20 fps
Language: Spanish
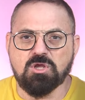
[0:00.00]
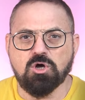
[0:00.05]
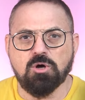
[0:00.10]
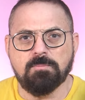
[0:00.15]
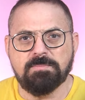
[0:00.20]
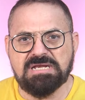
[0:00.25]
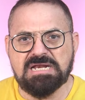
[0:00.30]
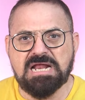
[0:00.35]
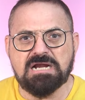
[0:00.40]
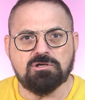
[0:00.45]

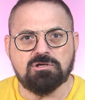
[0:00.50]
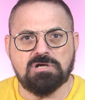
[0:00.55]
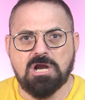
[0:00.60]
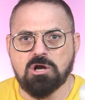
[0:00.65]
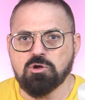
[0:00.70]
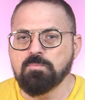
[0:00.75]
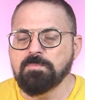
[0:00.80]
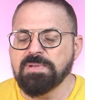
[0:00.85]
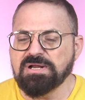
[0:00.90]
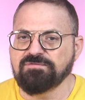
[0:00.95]
combinar con
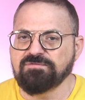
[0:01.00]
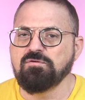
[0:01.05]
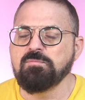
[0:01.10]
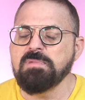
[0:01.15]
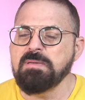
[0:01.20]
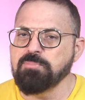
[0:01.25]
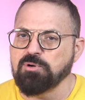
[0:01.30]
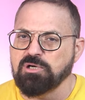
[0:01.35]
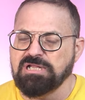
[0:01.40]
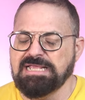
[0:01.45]
algún
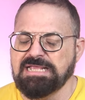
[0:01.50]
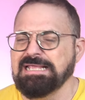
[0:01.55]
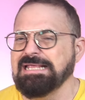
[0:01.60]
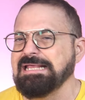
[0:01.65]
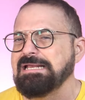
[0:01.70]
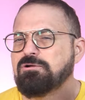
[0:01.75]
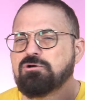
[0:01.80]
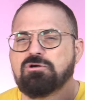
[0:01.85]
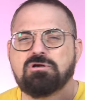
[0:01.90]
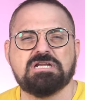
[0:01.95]
perfume porque
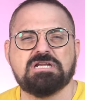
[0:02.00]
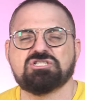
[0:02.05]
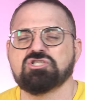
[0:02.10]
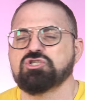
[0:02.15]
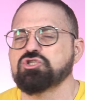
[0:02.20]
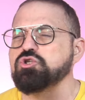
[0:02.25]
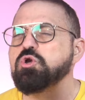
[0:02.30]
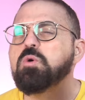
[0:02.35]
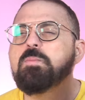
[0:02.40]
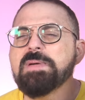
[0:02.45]
el olor es
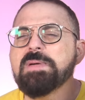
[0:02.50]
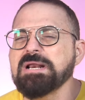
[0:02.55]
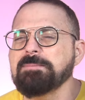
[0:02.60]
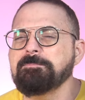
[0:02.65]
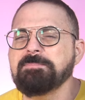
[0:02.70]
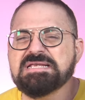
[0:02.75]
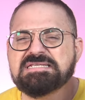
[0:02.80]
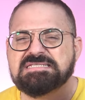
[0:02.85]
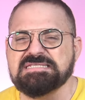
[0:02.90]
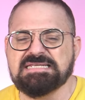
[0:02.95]

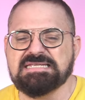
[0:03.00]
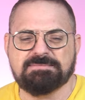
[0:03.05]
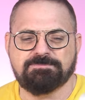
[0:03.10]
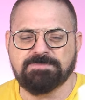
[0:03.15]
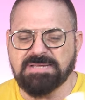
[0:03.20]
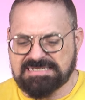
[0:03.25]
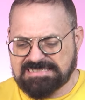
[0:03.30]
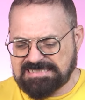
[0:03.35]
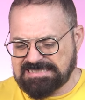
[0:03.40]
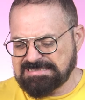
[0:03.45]
súper
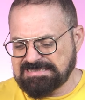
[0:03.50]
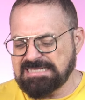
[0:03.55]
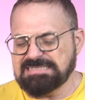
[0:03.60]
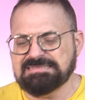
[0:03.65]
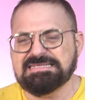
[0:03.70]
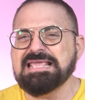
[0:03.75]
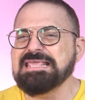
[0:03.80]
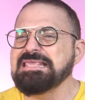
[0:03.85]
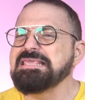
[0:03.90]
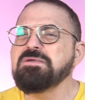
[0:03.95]

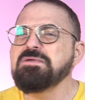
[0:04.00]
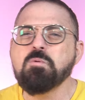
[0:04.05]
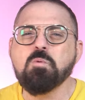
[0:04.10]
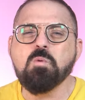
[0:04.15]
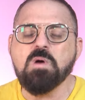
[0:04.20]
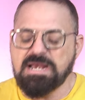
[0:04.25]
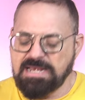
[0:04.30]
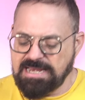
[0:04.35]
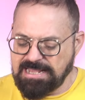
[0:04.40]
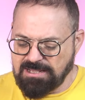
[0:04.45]
persistente y
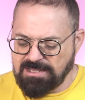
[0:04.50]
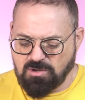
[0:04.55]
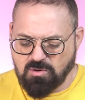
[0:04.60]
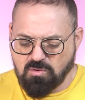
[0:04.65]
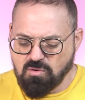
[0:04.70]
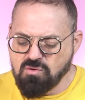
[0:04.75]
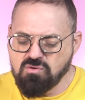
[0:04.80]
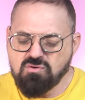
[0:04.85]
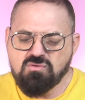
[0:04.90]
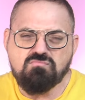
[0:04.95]
huele
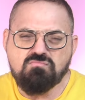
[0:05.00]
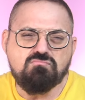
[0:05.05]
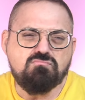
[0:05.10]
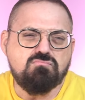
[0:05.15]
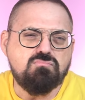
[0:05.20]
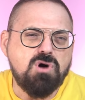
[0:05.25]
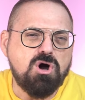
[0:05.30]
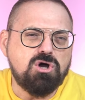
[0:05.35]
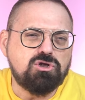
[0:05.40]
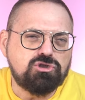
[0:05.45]
un
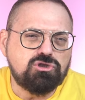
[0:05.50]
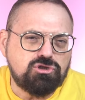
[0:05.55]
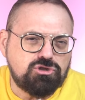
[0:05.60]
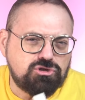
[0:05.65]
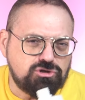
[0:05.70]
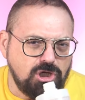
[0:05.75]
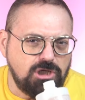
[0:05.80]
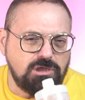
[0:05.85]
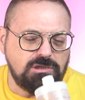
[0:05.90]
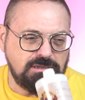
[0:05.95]

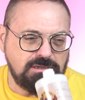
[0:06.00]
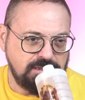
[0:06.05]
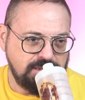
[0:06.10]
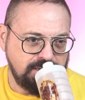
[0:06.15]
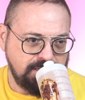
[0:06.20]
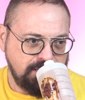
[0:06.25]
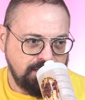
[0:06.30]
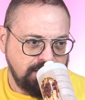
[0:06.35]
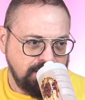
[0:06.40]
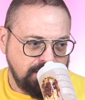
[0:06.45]
montón,
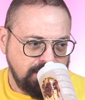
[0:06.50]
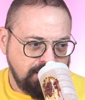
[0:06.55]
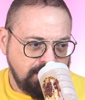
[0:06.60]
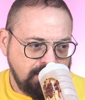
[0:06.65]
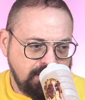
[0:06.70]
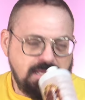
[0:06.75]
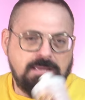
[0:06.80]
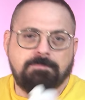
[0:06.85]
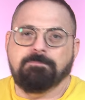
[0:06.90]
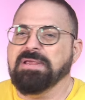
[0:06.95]

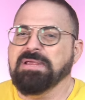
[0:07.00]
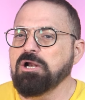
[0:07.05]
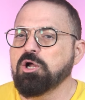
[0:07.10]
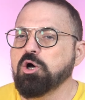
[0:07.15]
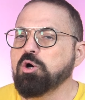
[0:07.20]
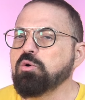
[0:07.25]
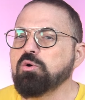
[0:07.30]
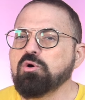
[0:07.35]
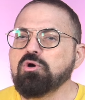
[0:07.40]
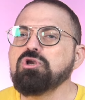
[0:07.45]

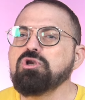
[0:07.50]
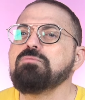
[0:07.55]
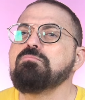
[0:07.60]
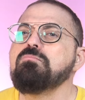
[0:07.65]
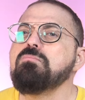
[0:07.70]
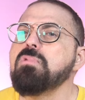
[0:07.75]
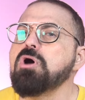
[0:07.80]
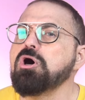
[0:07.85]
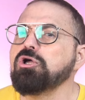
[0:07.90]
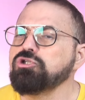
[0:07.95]
pero
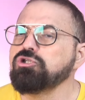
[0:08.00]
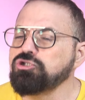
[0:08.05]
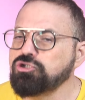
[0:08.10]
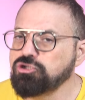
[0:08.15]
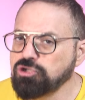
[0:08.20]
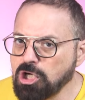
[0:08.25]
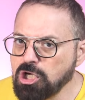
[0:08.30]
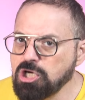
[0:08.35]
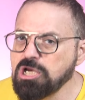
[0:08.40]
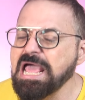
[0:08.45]
un
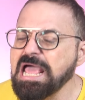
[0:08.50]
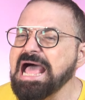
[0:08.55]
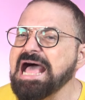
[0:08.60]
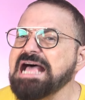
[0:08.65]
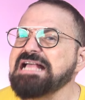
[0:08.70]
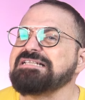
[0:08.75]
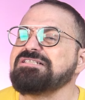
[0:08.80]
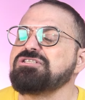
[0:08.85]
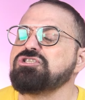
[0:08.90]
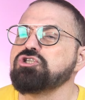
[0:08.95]
montón
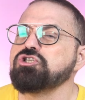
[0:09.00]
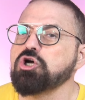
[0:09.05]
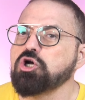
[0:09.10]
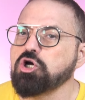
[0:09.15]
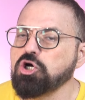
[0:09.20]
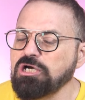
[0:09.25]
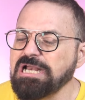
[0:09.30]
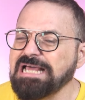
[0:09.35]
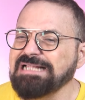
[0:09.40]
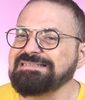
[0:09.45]
a
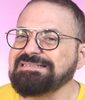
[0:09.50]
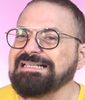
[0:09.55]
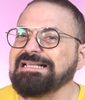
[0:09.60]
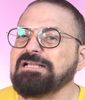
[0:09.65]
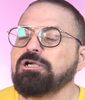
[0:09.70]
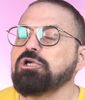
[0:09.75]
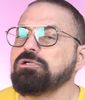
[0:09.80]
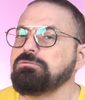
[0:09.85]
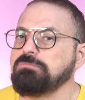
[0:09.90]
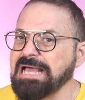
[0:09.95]

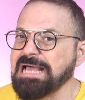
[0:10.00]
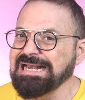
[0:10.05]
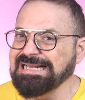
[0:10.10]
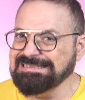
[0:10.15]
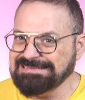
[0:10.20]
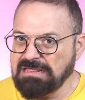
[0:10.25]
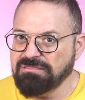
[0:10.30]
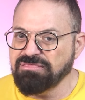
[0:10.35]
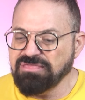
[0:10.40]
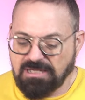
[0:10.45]
chocolate a
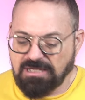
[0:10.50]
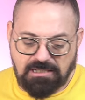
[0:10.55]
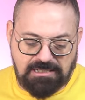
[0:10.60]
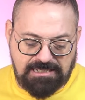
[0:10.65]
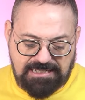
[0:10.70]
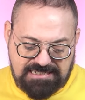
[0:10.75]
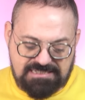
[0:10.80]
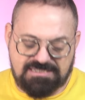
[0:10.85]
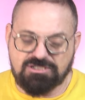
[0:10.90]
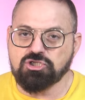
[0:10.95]
la taza.
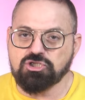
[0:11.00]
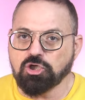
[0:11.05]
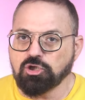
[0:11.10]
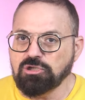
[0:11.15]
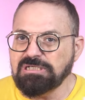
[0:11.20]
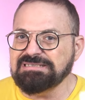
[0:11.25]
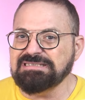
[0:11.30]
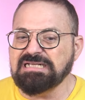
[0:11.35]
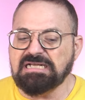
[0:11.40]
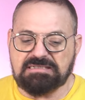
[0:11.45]
Es
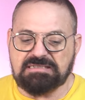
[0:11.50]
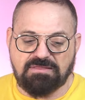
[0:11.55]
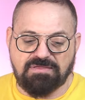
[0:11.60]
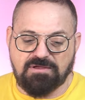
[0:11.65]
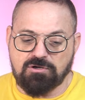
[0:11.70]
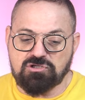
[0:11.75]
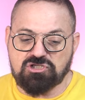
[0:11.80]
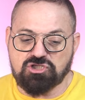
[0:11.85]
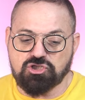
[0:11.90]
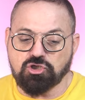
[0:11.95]
chocolate a la
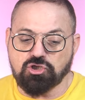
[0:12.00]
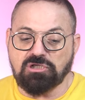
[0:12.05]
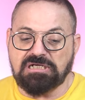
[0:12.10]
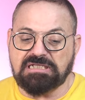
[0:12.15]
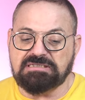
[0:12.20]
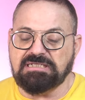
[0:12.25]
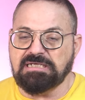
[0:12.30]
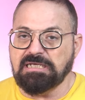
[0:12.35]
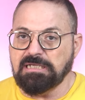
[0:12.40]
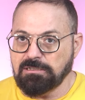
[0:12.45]
taza, no es
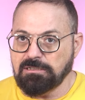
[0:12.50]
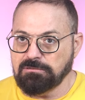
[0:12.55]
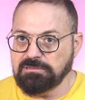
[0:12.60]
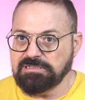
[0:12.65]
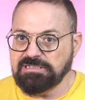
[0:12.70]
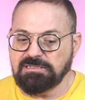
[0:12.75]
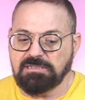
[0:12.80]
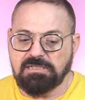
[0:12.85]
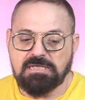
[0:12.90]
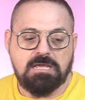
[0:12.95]
chocolate
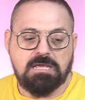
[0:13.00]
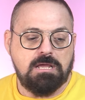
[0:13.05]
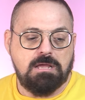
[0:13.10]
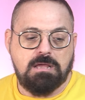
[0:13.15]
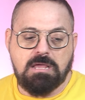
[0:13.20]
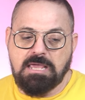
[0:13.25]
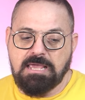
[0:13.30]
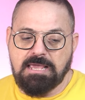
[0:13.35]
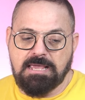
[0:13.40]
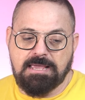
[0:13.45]
negro, ¿eh?
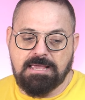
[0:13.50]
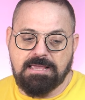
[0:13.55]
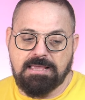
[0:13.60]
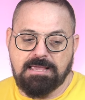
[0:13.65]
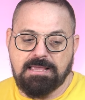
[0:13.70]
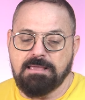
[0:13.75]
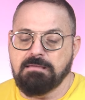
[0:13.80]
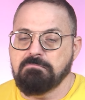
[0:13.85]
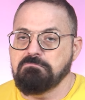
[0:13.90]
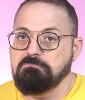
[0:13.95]

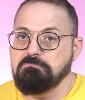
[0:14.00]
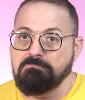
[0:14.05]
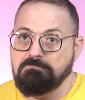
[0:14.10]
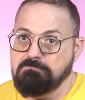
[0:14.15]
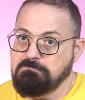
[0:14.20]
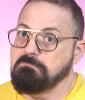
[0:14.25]
Eh,